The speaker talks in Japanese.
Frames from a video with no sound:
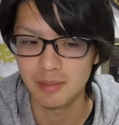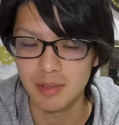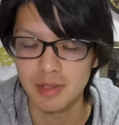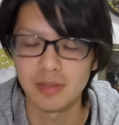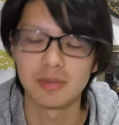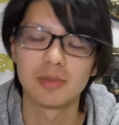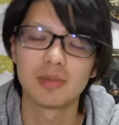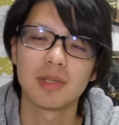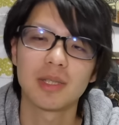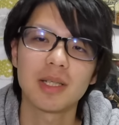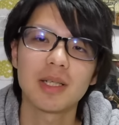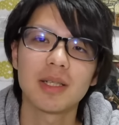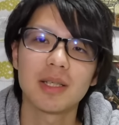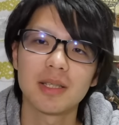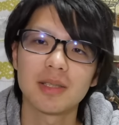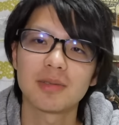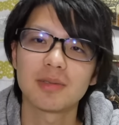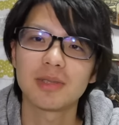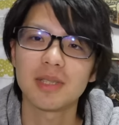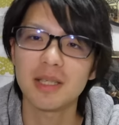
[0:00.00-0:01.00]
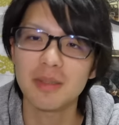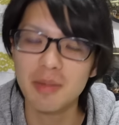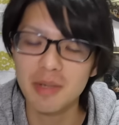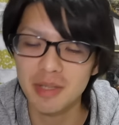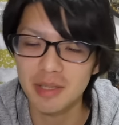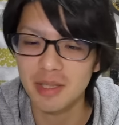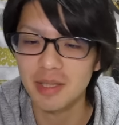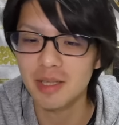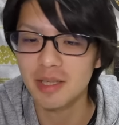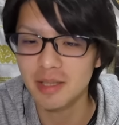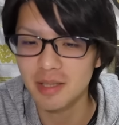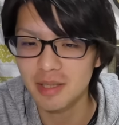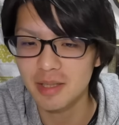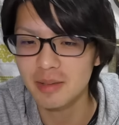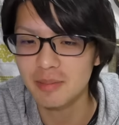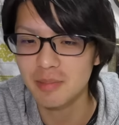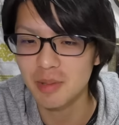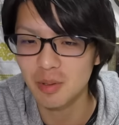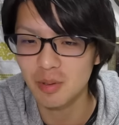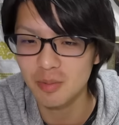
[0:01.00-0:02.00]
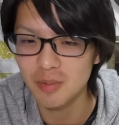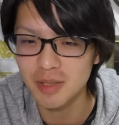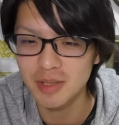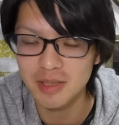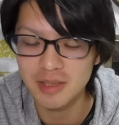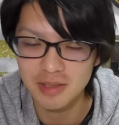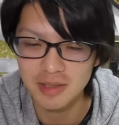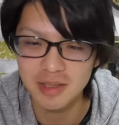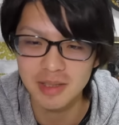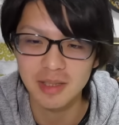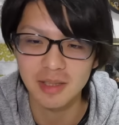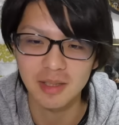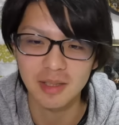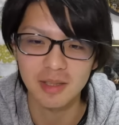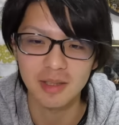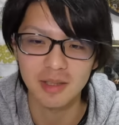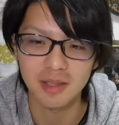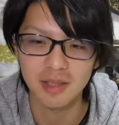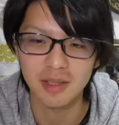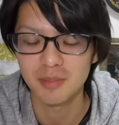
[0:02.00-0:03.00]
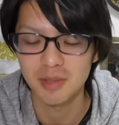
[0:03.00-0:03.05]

まあ、しょうがないね。そんなにうまくいかないね。まあ、この前出すぎたからね。